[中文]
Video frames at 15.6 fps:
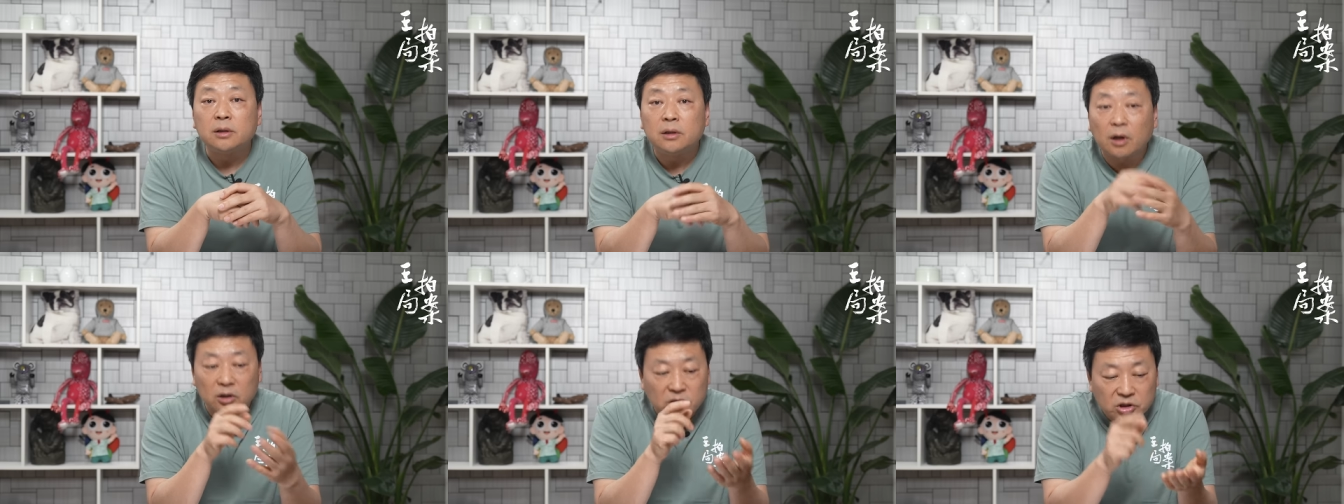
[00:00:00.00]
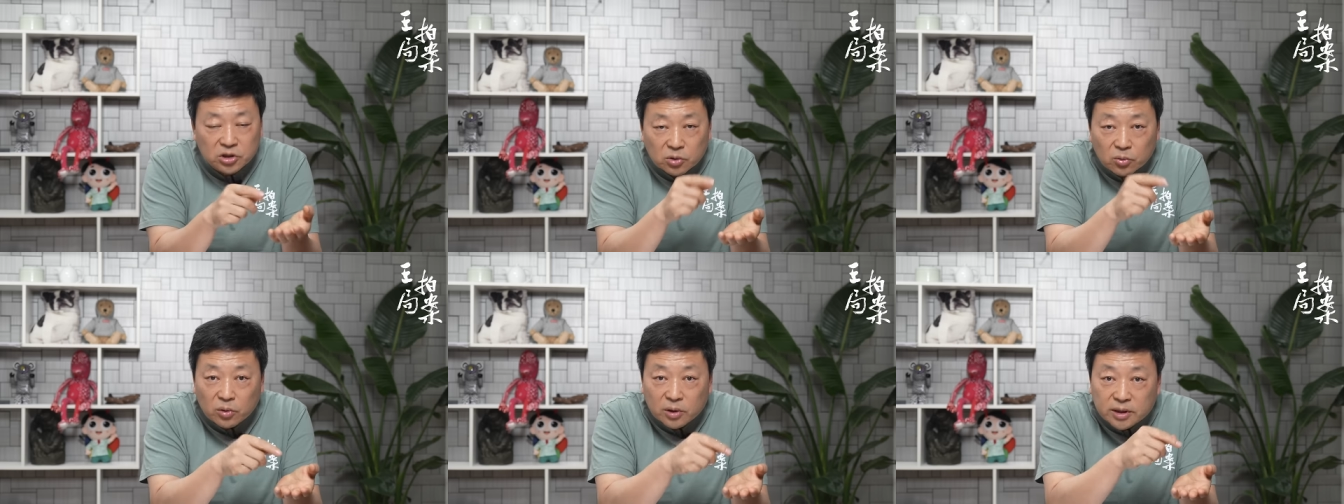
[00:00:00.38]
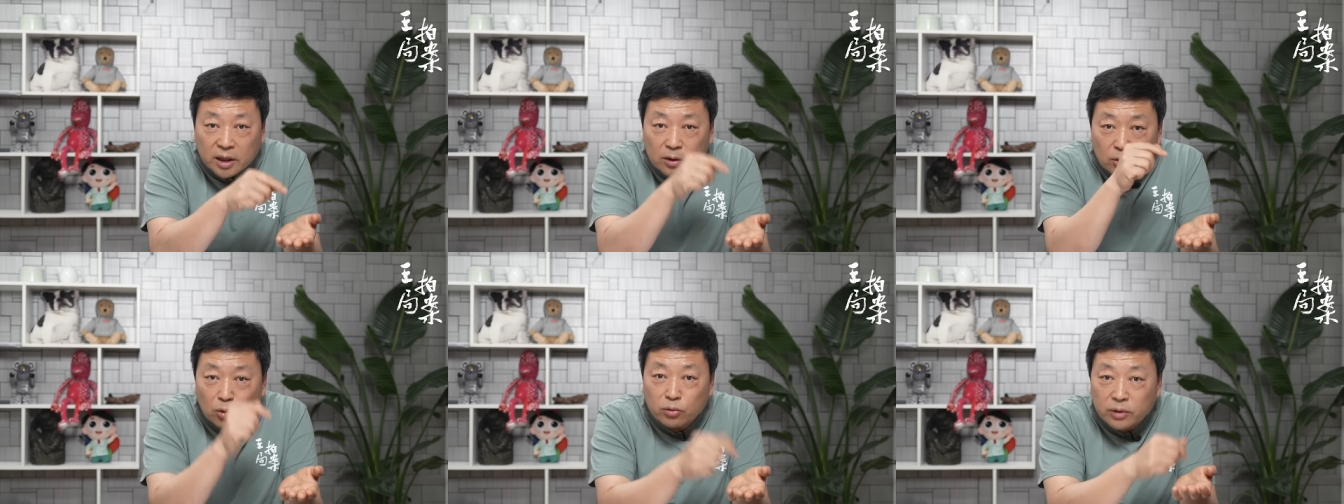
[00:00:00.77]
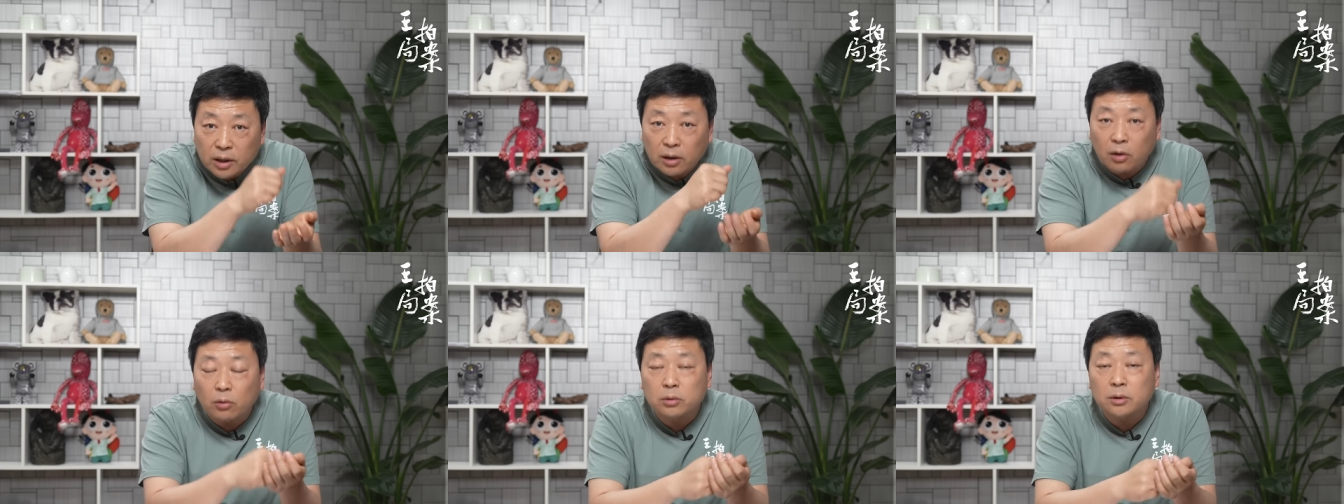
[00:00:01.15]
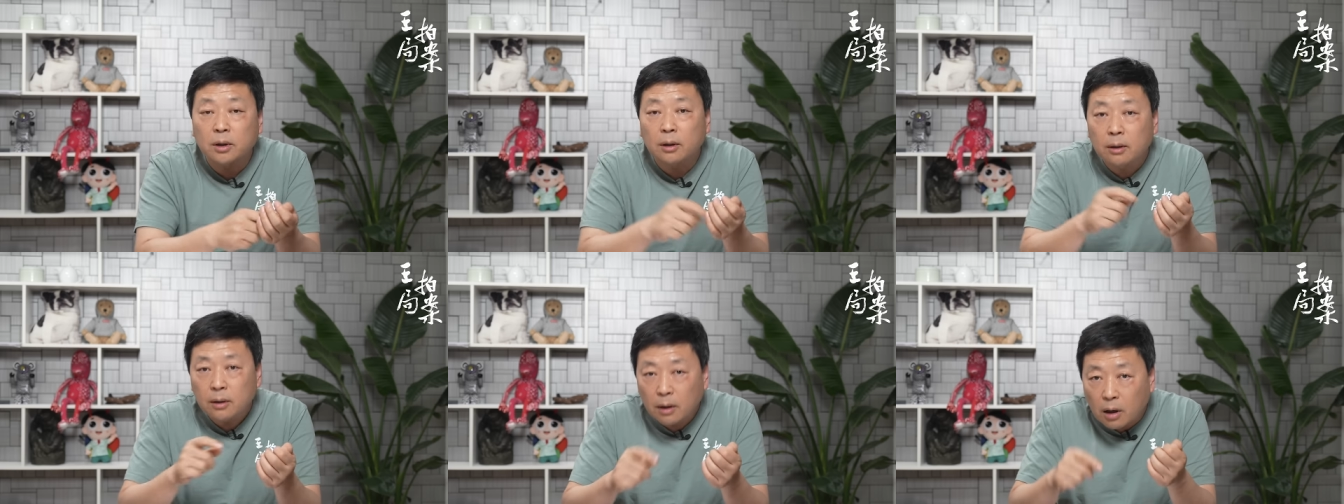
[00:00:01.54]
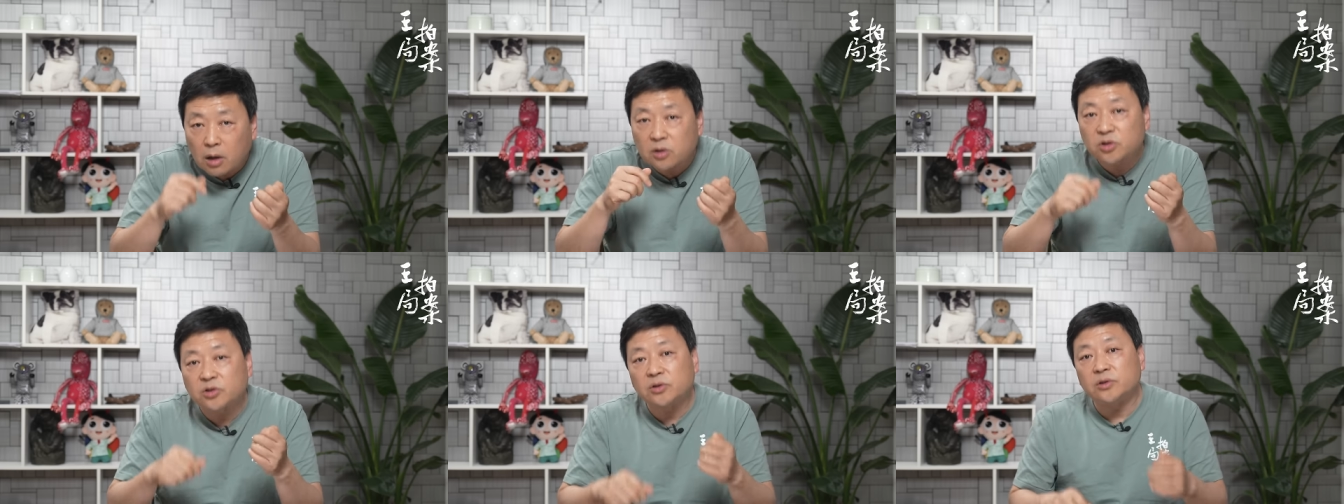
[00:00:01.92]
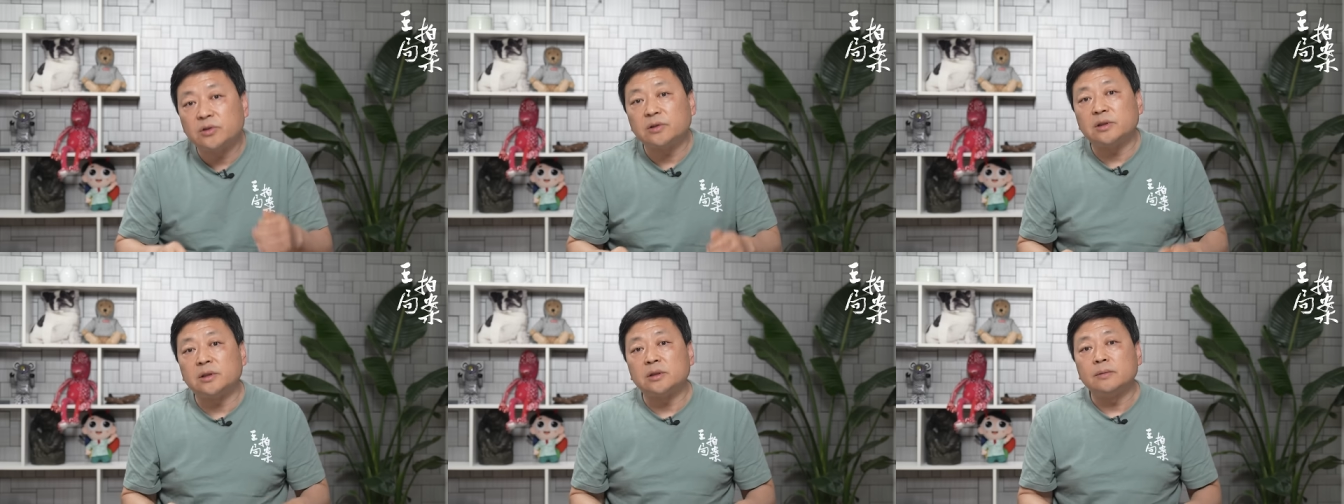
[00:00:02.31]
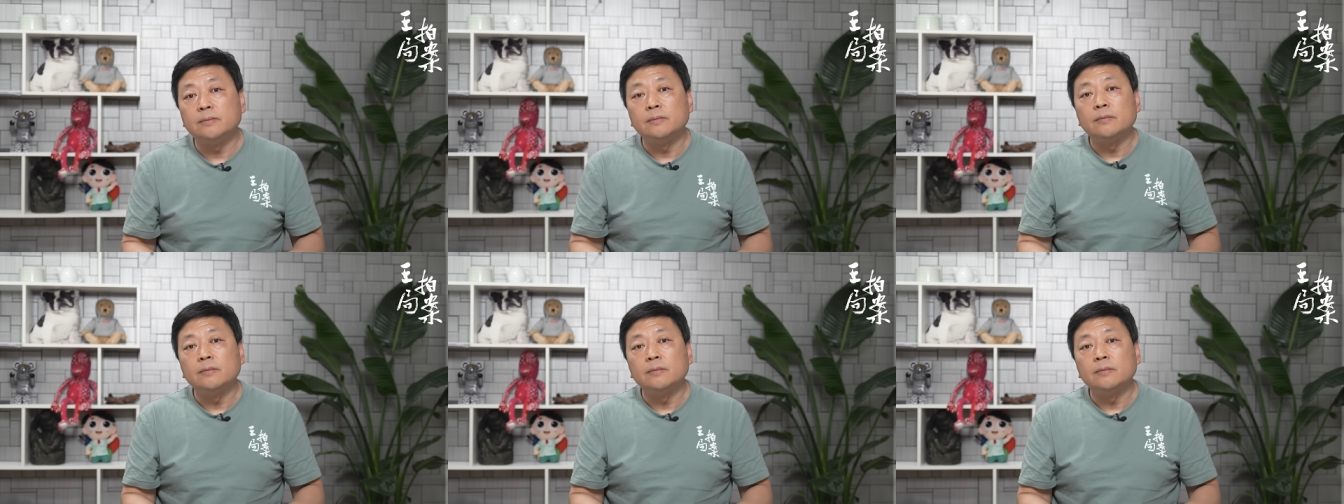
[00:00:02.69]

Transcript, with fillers: 而是生活在公元后的二十世纪。